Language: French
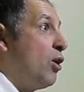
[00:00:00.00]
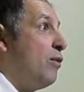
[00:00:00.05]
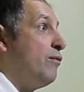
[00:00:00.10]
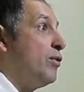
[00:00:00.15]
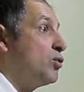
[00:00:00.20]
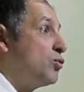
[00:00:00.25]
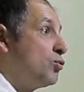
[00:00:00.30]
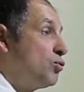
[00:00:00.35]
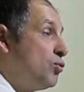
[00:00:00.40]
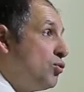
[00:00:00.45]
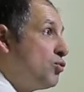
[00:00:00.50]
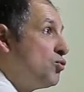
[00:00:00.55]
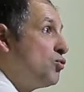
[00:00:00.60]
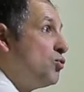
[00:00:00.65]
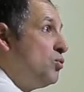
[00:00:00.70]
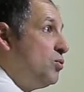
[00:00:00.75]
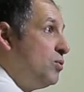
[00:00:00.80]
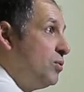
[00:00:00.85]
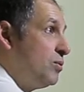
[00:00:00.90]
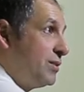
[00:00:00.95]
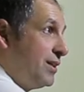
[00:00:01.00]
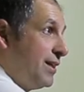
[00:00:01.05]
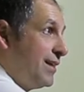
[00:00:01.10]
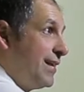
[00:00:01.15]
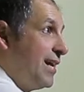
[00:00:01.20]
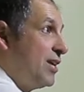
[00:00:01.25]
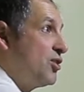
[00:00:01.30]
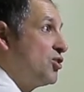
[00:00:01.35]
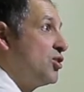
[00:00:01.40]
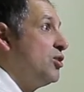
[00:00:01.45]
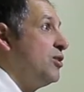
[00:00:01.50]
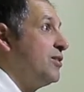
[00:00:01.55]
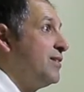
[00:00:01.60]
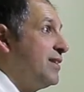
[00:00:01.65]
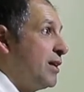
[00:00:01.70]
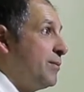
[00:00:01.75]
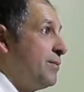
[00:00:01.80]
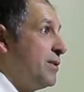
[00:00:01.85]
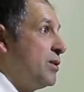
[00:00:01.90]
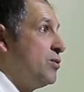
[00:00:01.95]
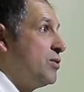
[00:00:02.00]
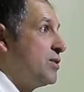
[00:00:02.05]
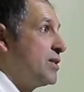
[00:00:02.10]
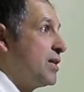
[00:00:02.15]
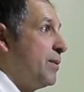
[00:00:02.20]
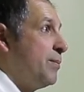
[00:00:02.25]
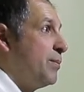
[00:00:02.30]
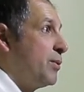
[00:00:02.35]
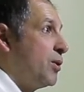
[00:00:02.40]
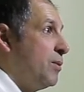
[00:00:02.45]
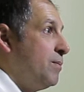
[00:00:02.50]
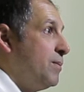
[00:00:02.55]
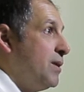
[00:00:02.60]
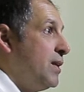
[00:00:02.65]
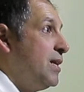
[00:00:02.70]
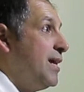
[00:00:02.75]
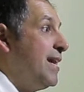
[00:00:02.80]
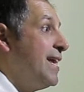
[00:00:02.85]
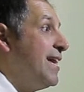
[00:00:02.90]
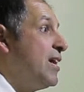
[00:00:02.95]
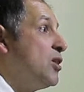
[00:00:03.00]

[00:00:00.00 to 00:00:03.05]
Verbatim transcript: On va toujours dégager le terminus en premier et